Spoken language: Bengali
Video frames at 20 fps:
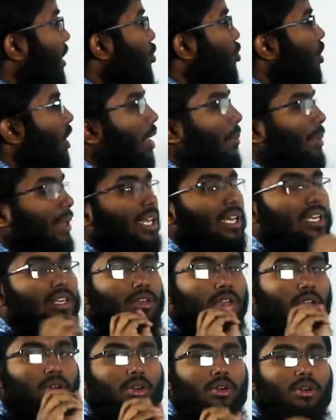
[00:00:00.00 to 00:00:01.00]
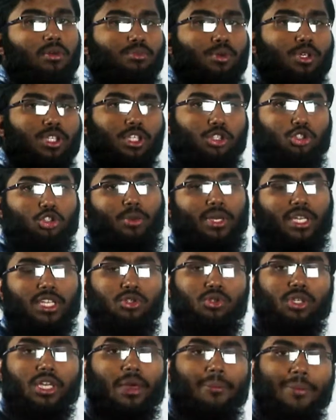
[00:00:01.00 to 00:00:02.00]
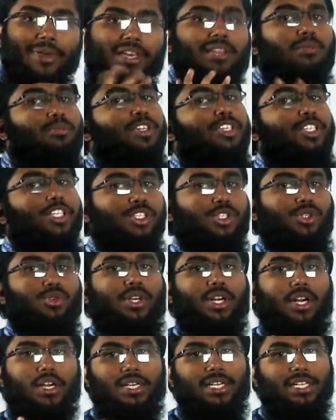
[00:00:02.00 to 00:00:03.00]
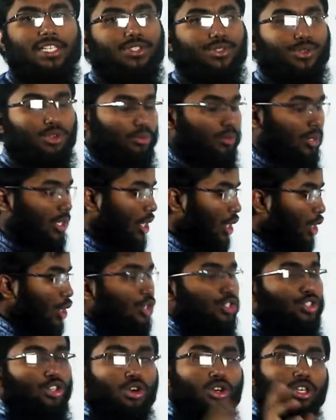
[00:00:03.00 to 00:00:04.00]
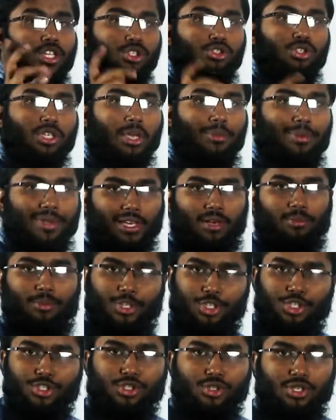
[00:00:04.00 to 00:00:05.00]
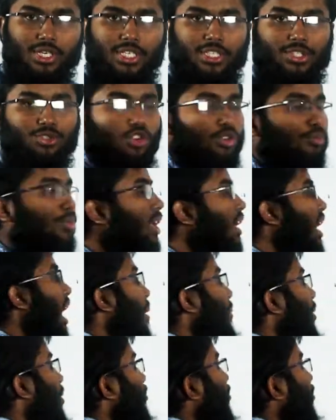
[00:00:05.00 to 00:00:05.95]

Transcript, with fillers: কিছু কেমিক্যাল পদার্থ বা কিছু কেমিক্যাল মিডিয়েটর রিলিজ করবে যখন কিছু কেমিক্যাল মিডিয়েটর রিলিজ করবে আমার